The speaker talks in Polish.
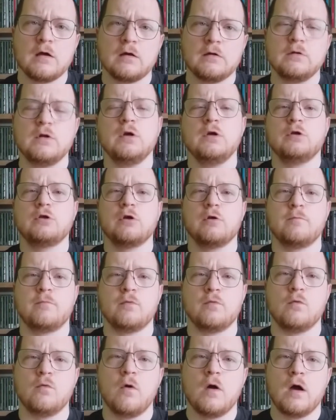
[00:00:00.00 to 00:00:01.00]
No i to,
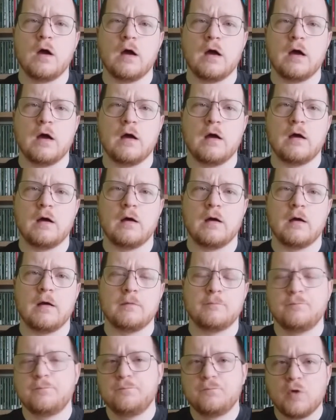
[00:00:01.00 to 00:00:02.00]
był, e,
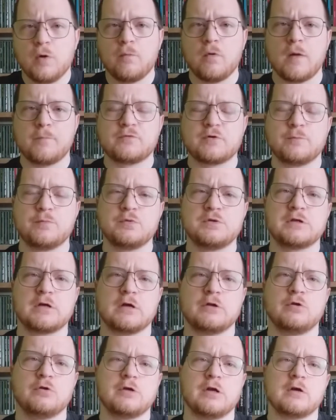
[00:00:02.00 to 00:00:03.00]
to była przepustka
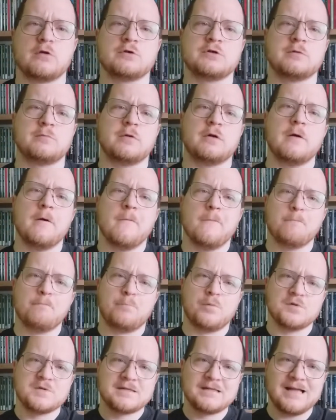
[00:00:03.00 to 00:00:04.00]
do tego, żeby
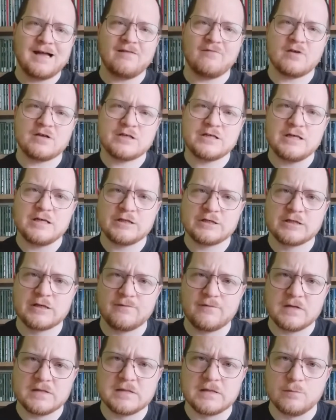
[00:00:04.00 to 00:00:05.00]
poznawać jeszcze
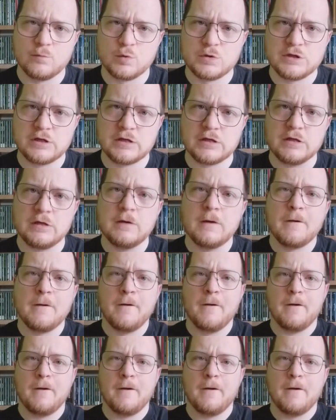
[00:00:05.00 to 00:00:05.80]
więcej muzyki,